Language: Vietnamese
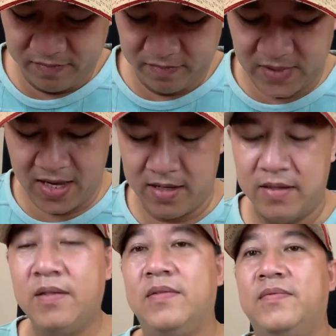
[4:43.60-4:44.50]
Nè,
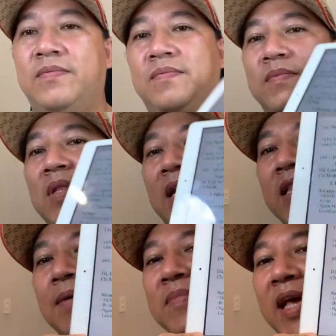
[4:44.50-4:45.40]
cái
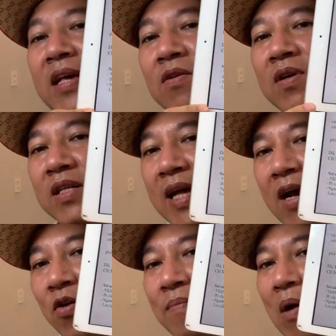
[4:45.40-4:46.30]
tấm giấy của người ta
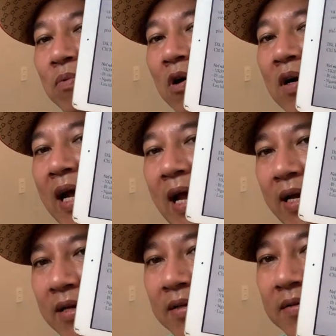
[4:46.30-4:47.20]
có mọc rõ ràng,
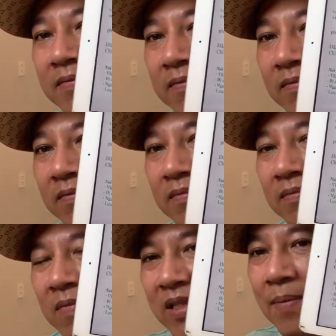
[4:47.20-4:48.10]

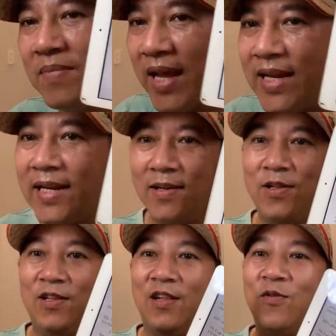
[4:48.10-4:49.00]
và tấm giấy này
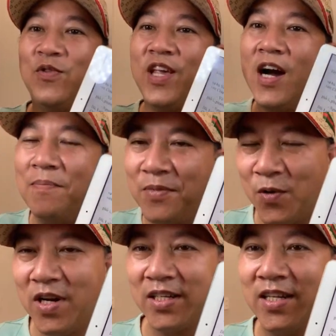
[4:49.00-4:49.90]
là của chôm của
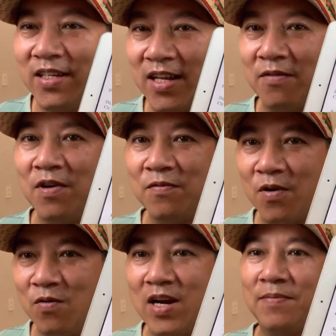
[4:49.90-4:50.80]
luật sư Trần Quốc
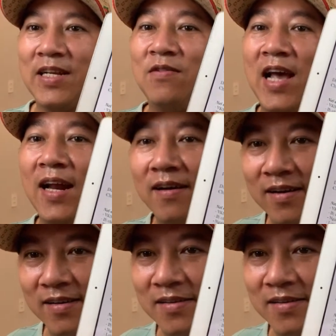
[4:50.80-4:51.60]
Vũ, làm sao giả được.